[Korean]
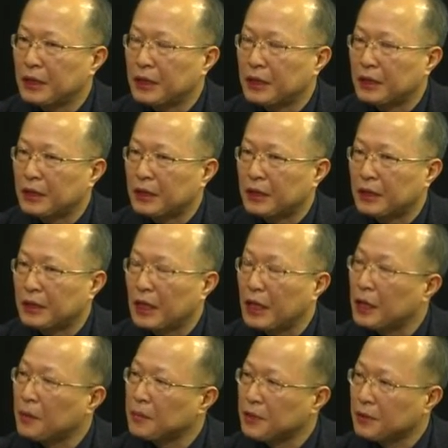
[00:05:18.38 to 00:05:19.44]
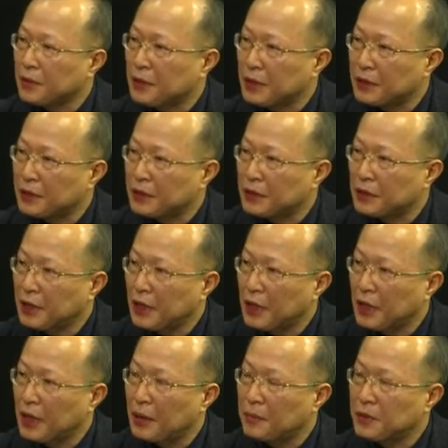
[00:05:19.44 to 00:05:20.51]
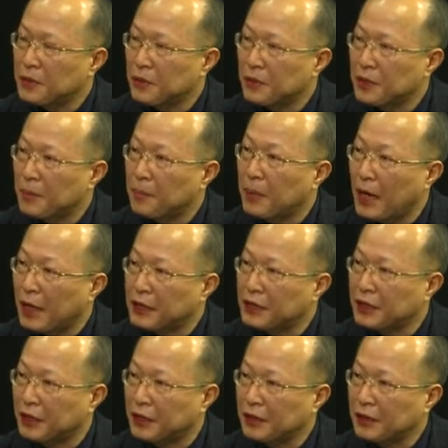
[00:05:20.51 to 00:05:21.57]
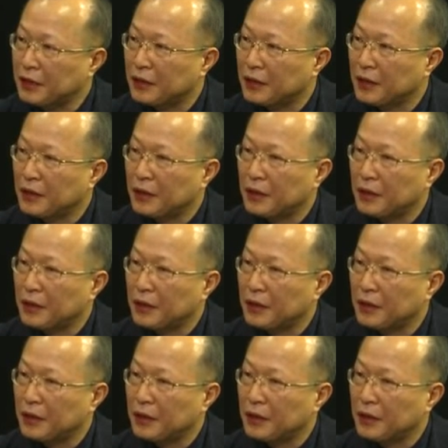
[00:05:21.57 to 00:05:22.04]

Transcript: 어, 항암 치료를 했을 때 항암 치료에 대한 반응이 네.